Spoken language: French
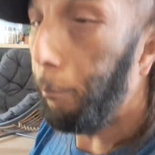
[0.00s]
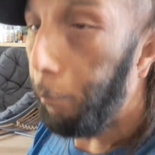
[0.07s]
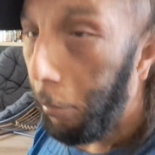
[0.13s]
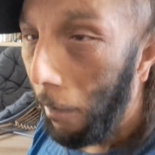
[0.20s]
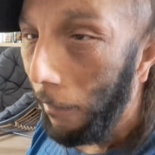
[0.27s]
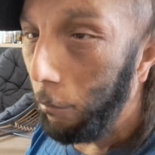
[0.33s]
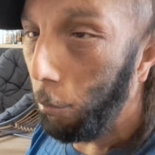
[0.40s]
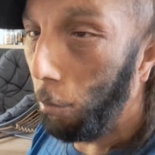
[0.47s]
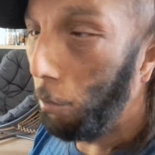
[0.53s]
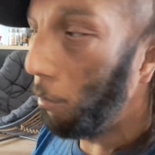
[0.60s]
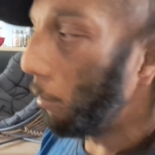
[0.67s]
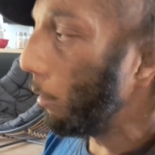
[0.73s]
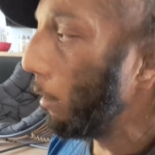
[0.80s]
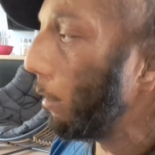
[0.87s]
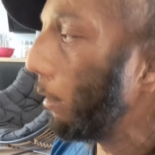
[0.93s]
Plat
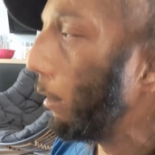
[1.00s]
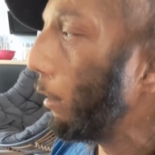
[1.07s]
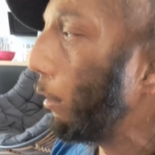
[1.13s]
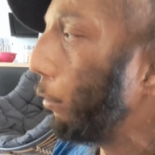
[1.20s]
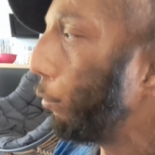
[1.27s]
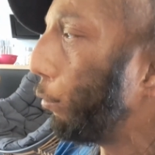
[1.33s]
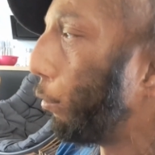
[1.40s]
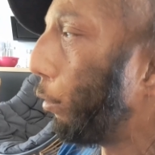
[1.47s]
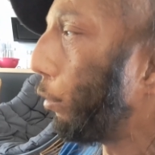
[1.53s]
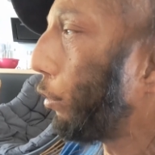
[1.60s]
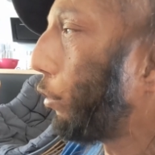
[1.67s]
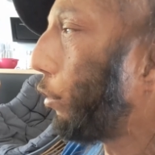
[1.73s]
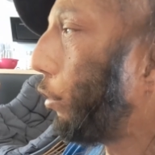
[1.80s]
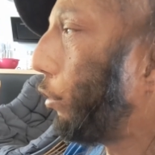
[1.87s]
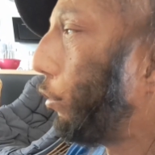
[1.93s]

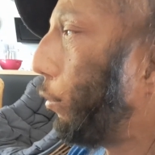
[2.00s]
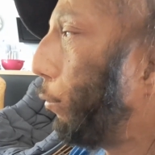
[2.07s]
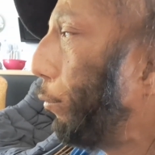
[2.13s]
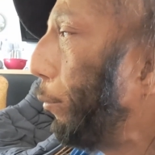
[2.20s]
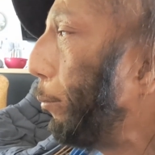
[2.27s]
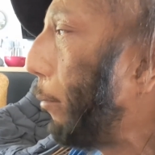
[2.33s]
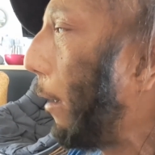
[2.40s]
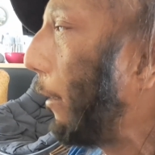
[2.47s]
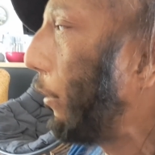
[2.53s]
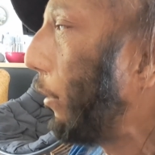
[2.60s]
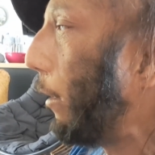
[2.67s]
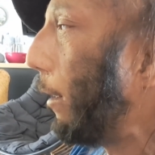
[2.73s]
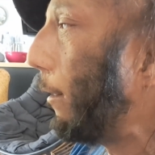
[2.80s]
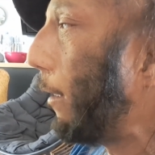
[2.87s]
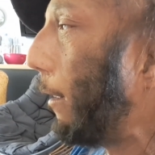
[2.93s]
Donc, je vous passe
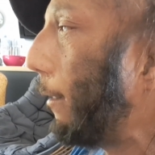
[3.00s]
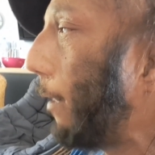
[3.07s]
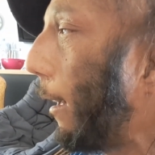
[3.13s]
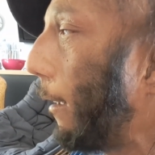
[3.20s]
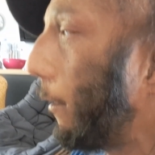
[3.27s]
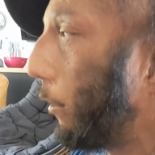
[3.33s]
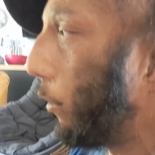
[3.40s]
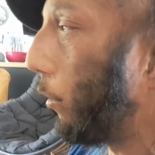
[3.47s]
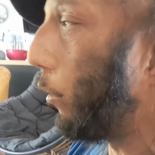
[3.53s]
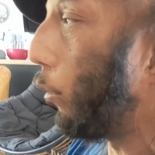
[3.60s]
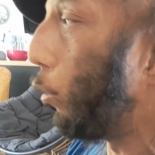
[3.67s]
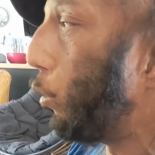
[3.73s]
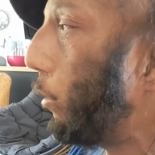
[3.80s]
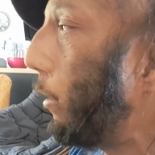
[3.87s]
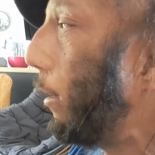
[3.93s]
les détails. Je
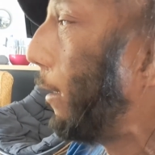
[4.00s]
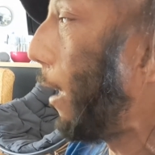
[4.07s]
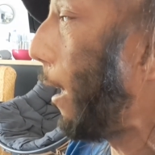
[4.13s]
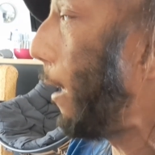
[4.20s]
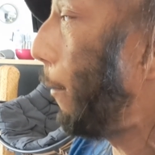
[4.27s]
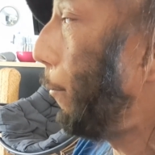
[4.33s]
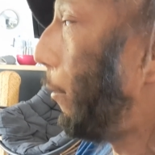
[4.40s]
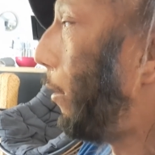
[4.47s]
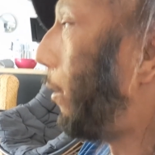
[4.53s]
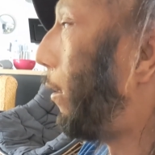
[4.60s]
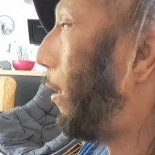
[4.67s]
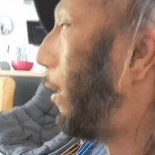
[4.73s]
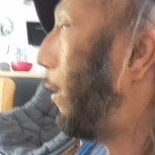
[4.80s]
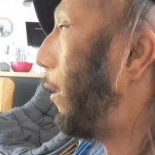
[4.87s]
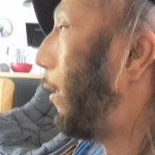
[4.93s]
le dis quand même.
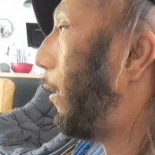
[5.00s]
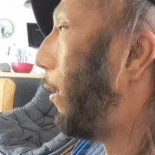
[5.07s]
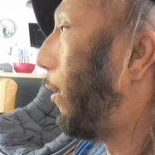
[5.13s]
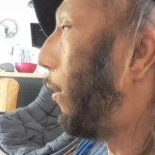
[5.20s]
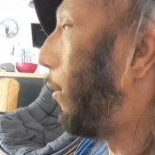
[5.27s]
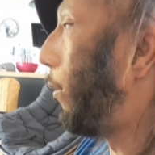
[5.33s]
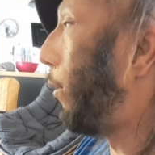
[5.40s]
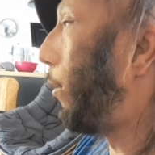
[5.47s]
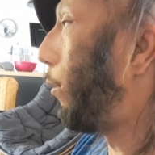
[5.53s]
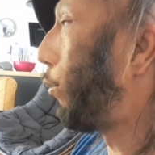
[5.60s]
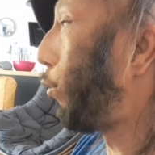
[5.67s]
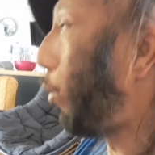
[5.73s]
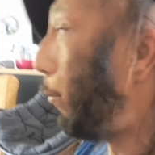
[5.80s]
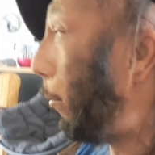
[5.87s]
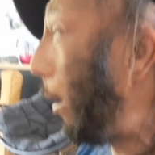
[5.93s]

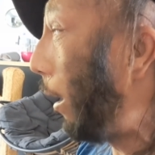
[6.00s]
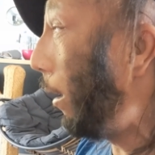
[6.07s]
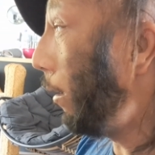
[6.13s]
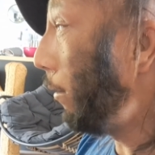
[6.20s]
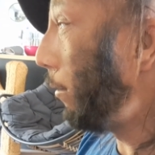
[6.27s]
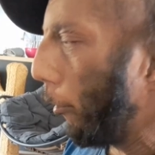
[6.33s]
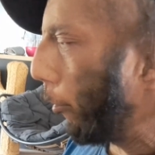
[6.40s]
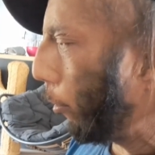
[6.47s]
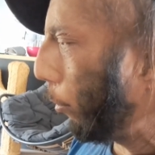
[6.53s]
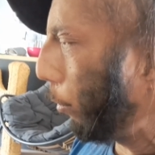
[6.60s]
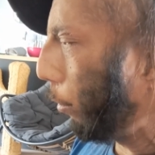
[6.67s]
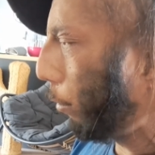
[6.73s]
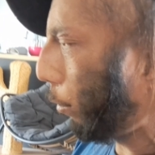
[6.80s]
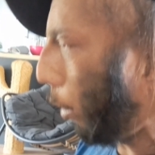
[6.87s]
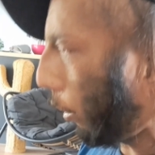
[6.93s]
coma.
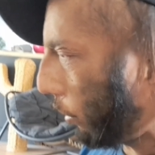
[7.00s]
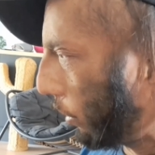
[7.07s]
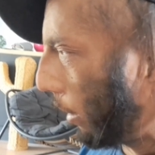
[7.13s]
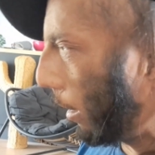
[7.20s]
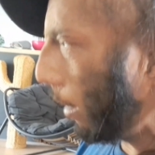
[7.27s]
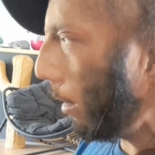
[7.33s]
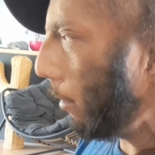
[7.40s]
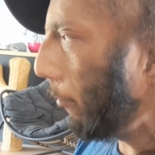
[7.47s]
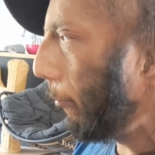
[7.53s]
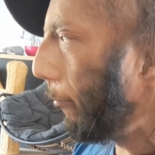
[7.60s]
Euh, corset.